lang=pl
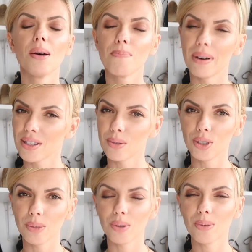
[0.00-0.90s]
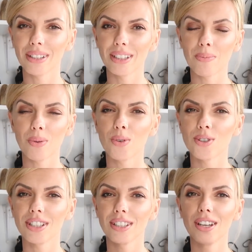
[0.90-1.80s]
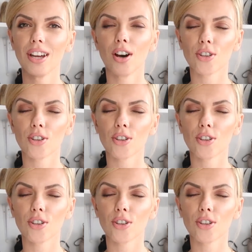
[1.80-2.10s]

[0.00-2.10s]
Bardzo mi się podoba takie połączenie.